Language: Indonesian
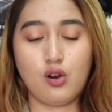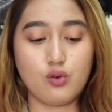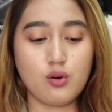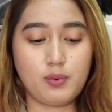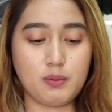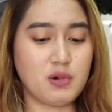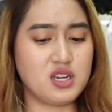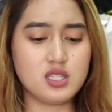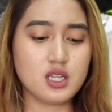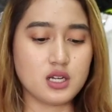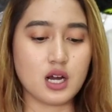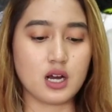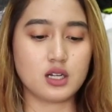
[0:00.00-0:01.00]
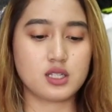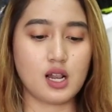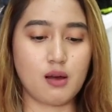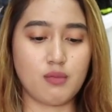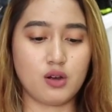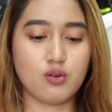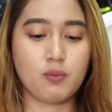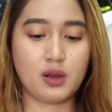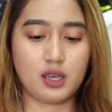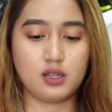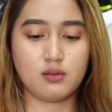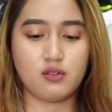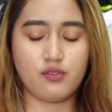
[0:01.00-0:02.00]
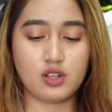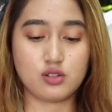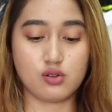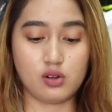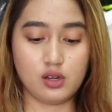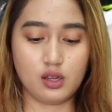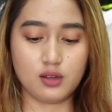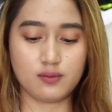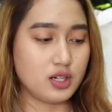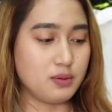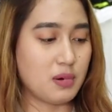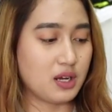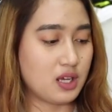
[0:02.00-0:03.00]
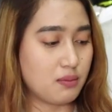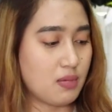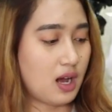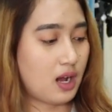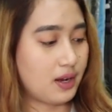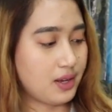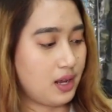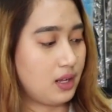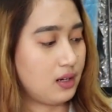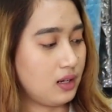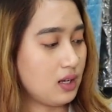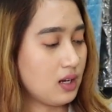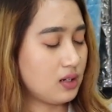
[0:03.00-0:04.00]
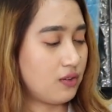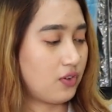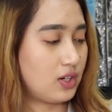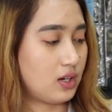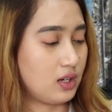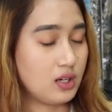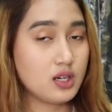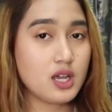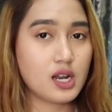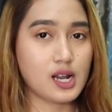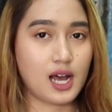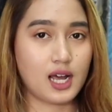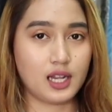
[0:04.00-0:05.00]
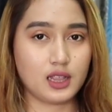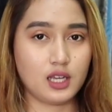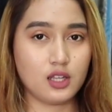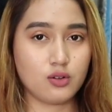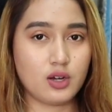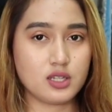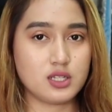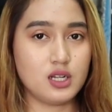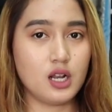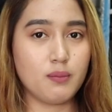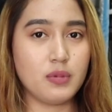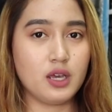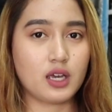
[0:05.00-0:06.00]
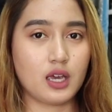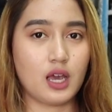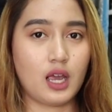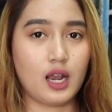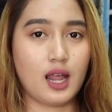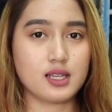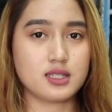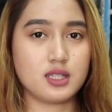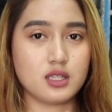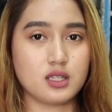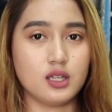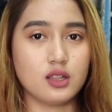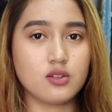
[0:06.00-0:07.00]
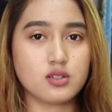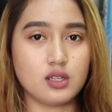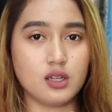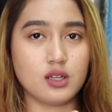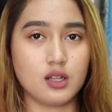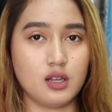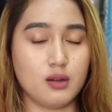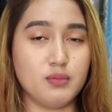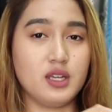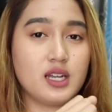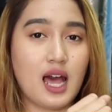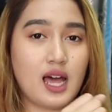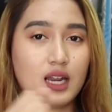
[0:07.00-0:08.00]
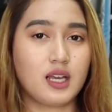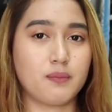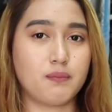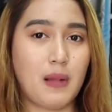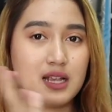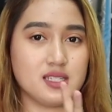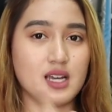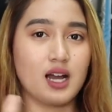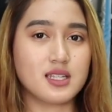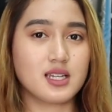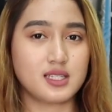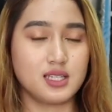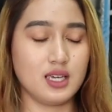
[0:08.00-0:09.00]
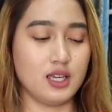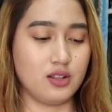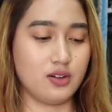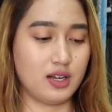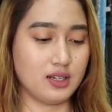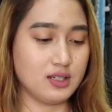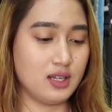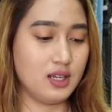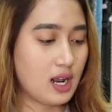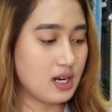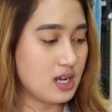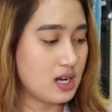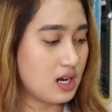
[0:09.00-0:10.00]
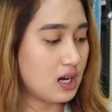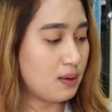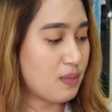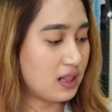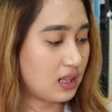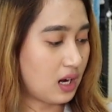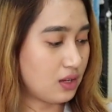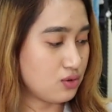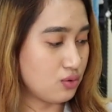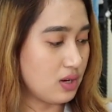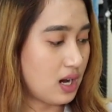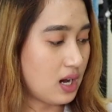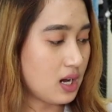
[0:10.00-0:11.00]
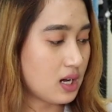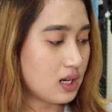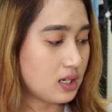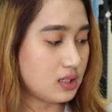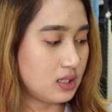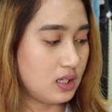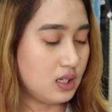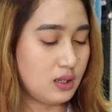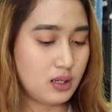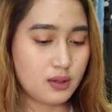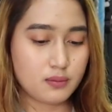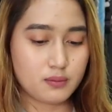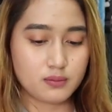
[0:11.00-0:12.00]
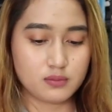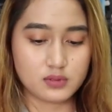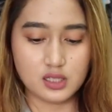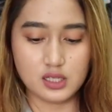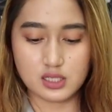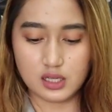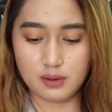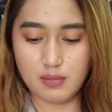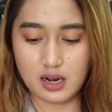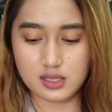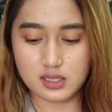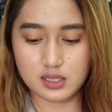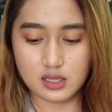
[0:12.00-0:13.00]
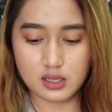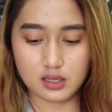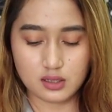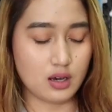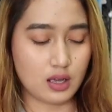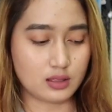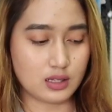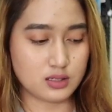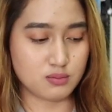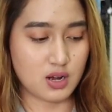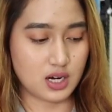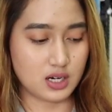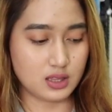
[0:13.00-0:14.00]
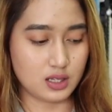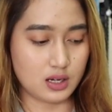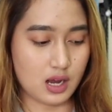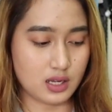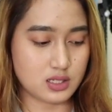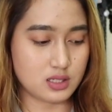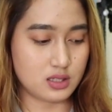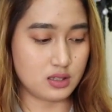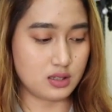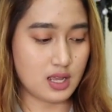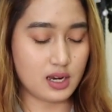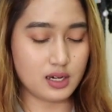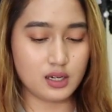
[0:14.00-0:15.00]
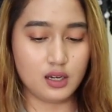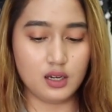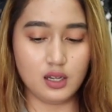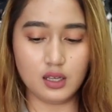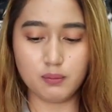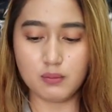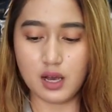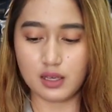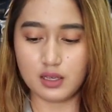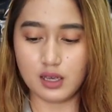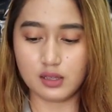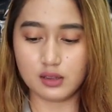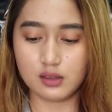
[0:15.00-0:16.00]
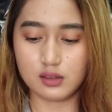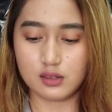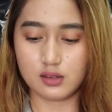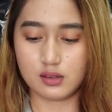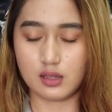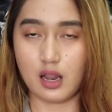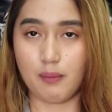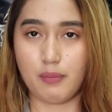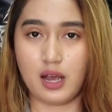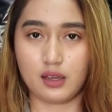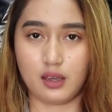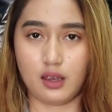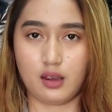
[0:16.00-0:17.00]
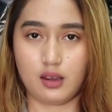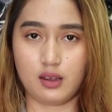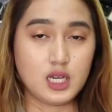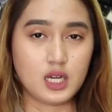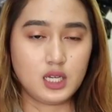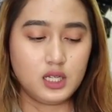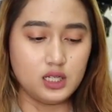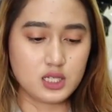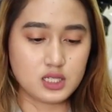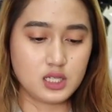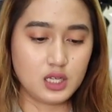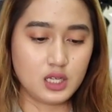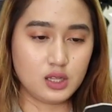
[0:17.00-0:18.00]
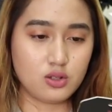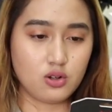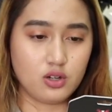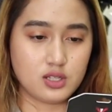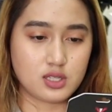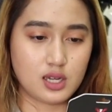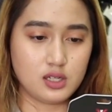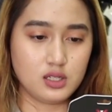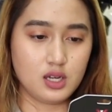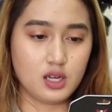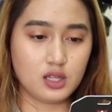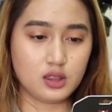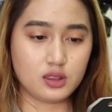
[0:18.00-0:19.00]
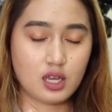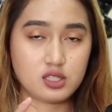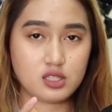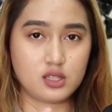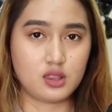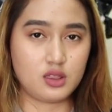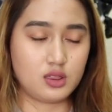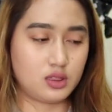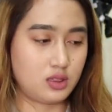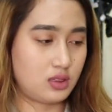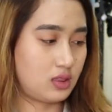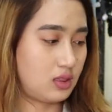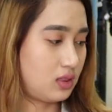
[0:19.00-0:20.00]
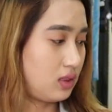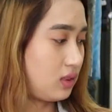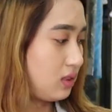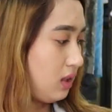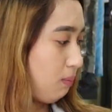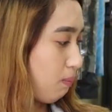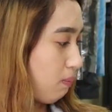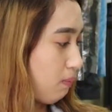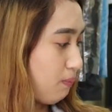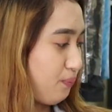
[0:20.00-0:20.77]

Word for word: kalau gue pribadi sih enggak selama gue pakai Vincenzo ini oh iya di bagian belakangnya ini yang defender ini dia ada karetnya gitu guys jadi lebih kayak elastis gitu sih lebih narik panjang aja sih gitu kan dan ada bantalan juga di di sini banget sih di atas banget ya guys dan di bagian lapaknya yang ini sih tulisannya touch tip